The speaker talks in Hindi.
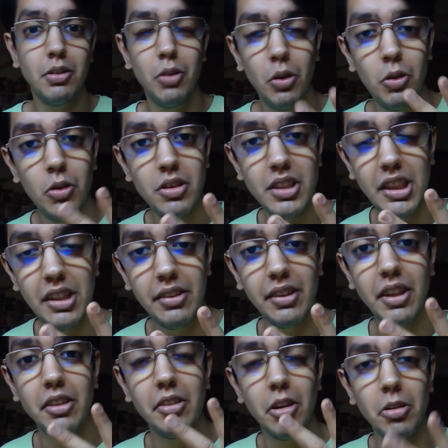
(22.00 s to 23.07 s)
दो चीज़
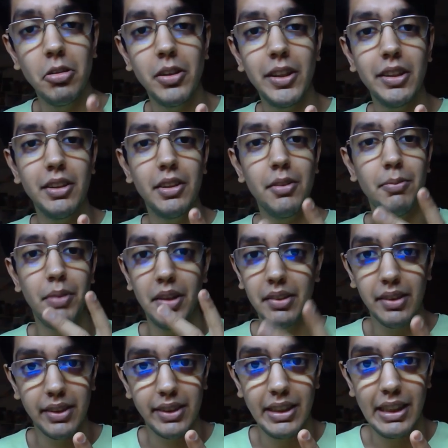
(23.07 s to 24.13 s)
की ज़रूरत पड़
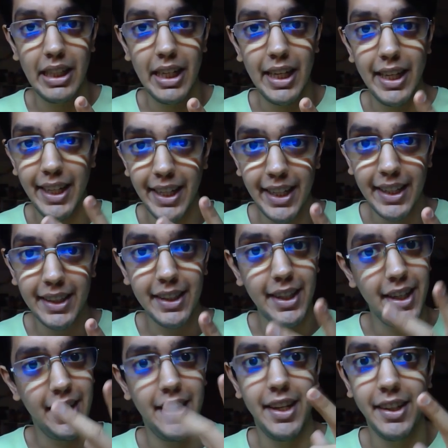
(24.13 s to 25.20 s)
सकती है एक
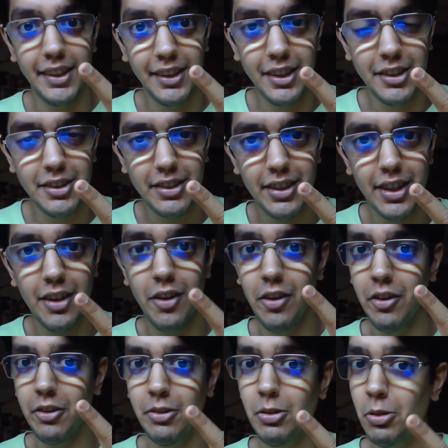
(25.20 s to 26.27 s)
इंग्लिश
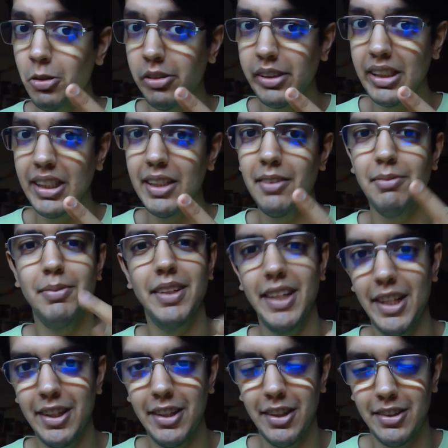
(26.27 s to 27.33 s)
और दूसरी
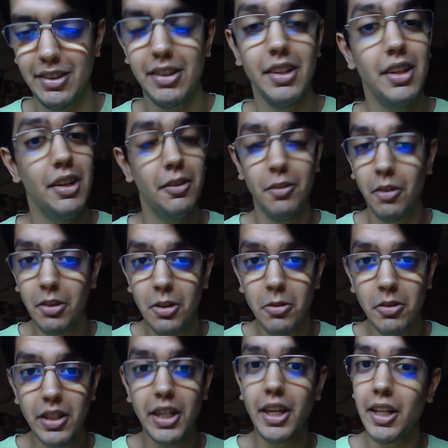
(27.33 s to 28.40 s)
इंग्लिश और
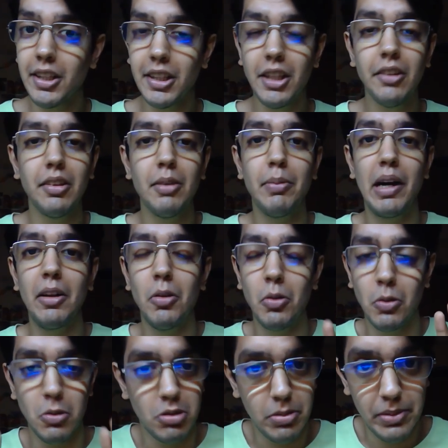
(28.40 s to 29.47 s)
क्योंकि हिंदी से भाई लोग
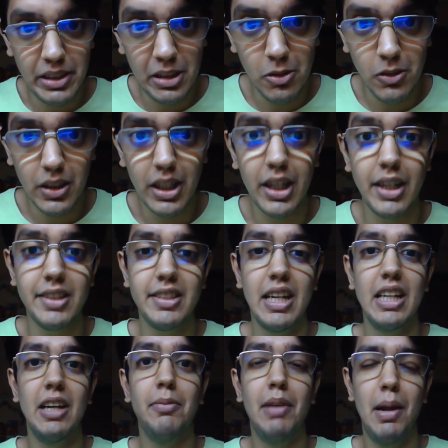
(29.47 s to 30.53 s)
कुछ भी नहीं होगा
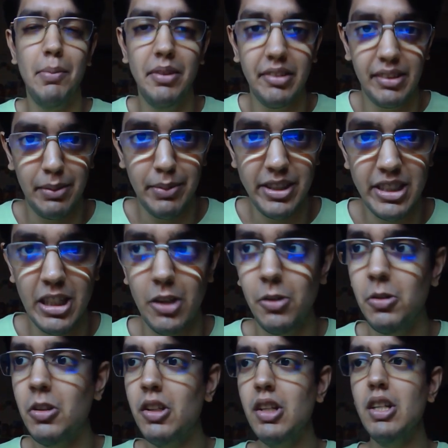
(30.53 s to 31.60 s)
चाहे आप एम में
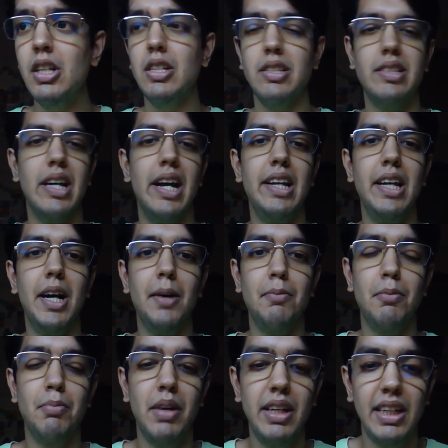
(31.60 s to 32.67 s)
जाओ चाहे आप
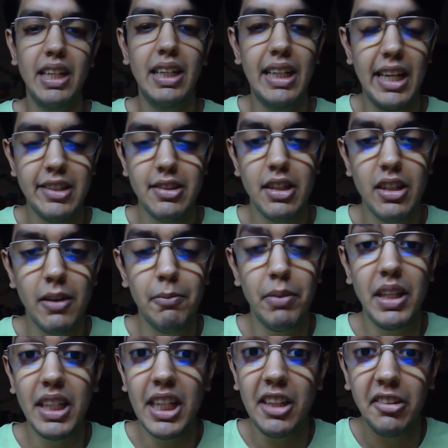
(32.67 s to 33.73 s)
मल्टी नेशनल
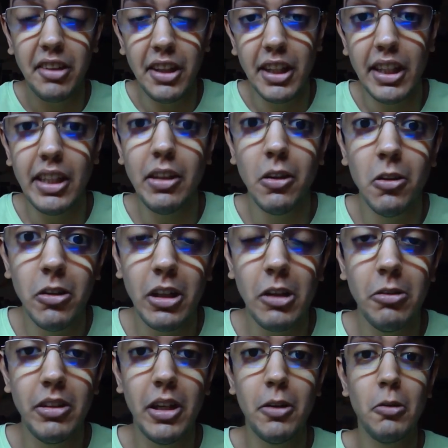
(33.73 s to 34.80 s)
कंपनी के सीईओ e
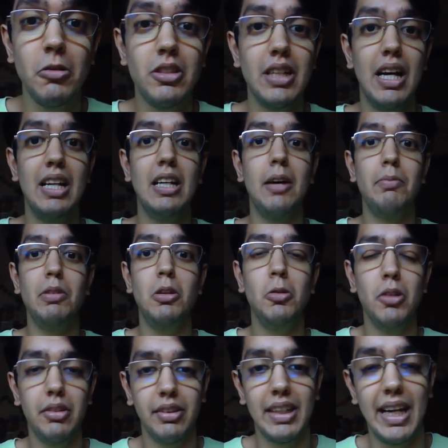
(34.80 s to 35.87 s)
क्यों ना हो चाहे आप
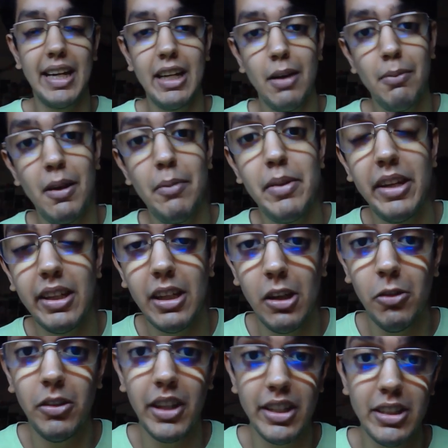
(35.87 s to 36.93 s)
यूएस कनाडा में भी
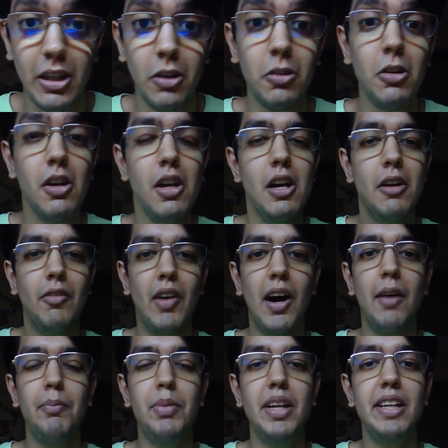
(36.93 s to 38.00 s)
क्यों ना जाओ
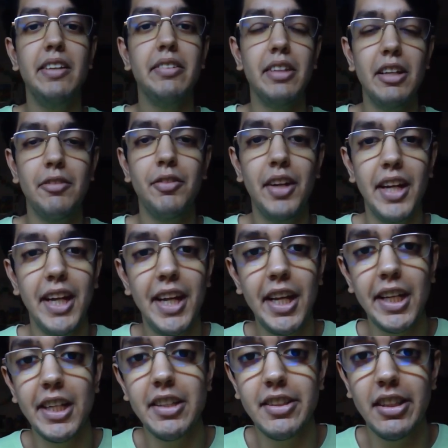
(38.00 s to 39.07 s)
वहाँ पे सिर्फ
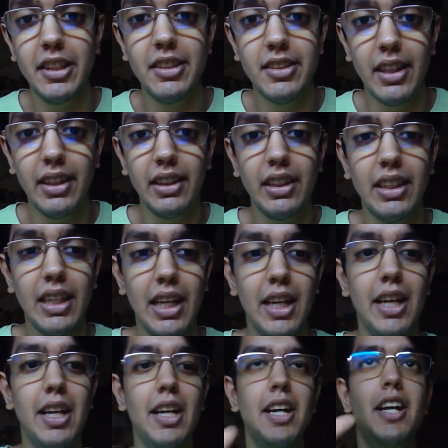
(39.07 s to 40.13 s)
एक ही चीज़ चलती है
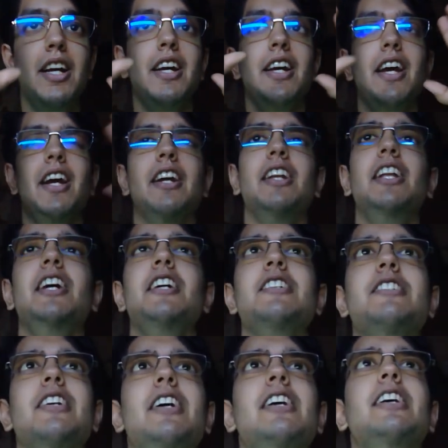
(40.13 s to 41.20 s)

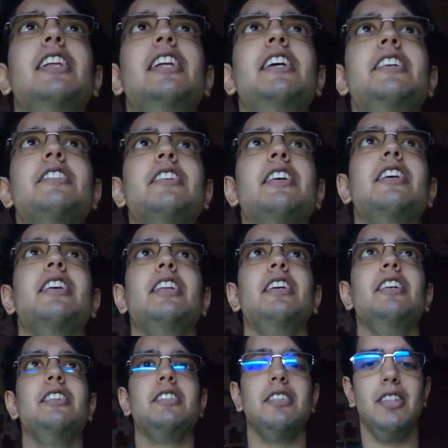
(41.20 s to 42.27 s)
इंग्लिश इंग्लिश
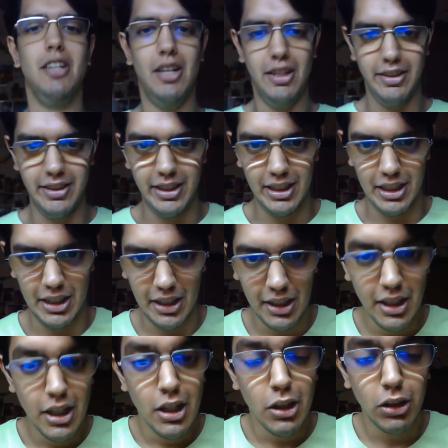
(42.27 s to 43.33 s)
इंग्लिश जी हाँ
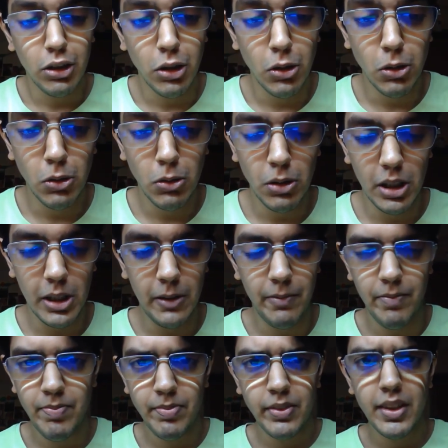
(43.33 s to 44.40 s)
तो
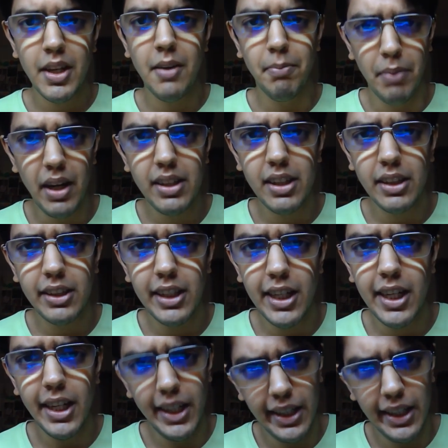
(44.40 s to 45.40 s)
बात करते हैं